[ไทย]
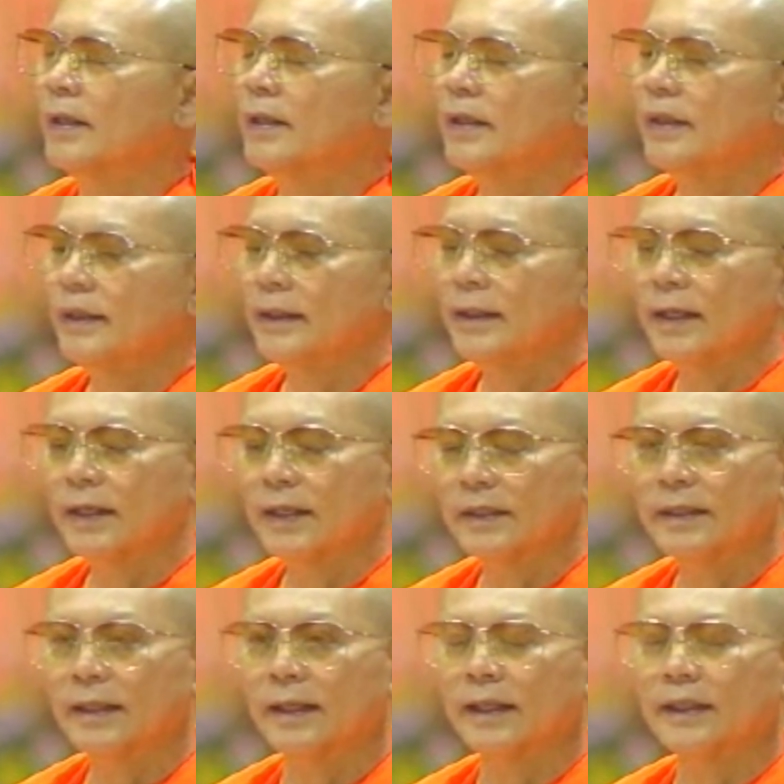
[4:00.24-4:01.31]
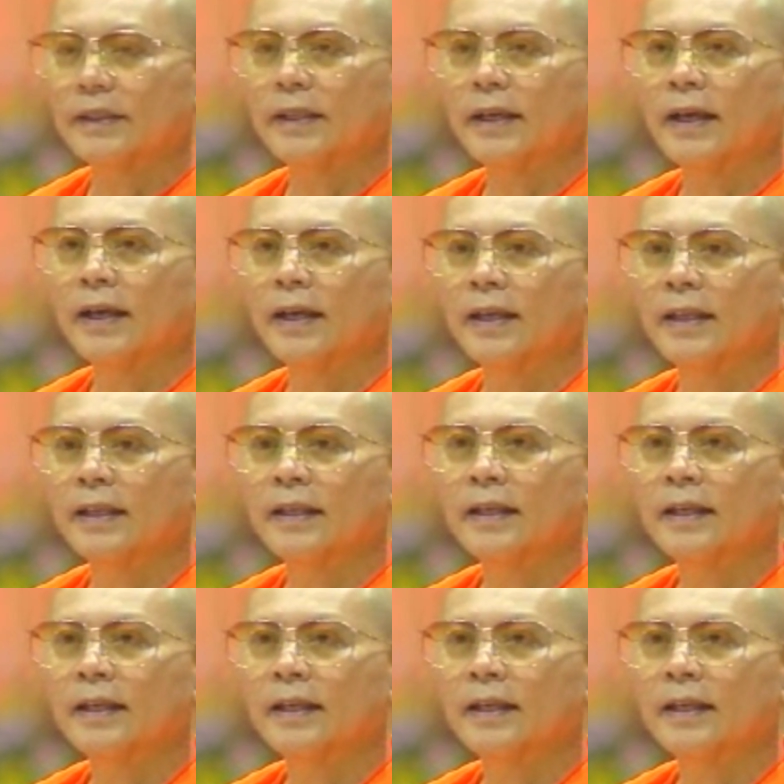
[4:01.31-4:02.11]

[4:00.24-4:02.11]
ยยังกระจายกระจาย